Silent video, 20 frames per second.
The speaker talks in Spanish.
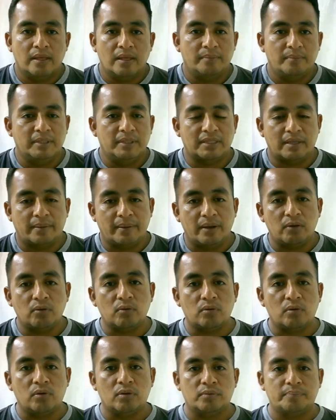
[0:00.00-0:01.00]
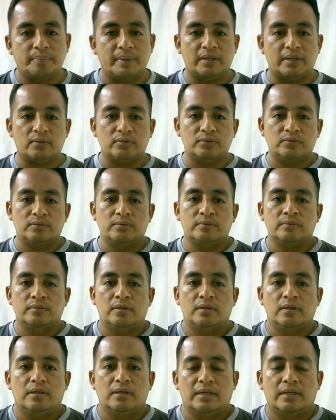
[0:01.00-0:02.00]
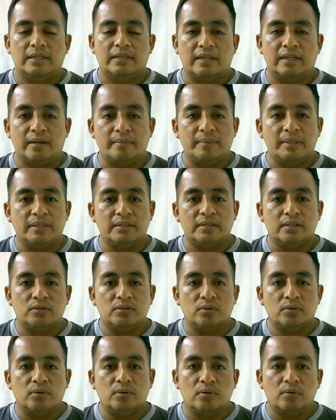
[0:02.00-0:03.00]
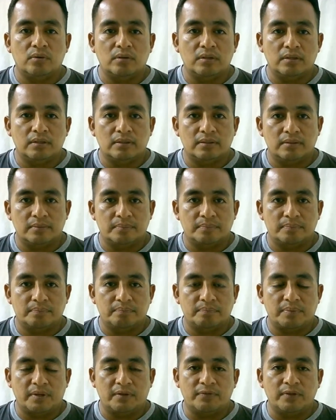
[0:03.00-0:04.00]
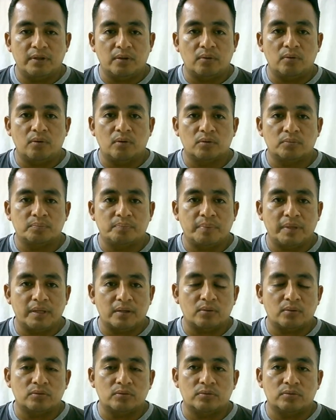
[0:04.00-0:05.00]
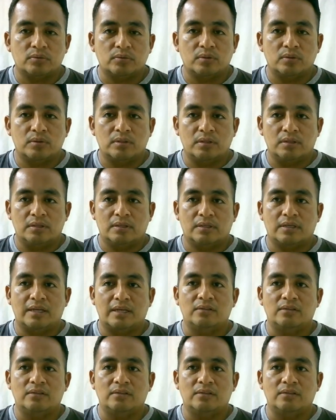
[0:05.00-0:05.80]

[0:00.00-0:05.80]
mi trabajo con los perros, generalmente yo... Eh, prefiero los perros eh, que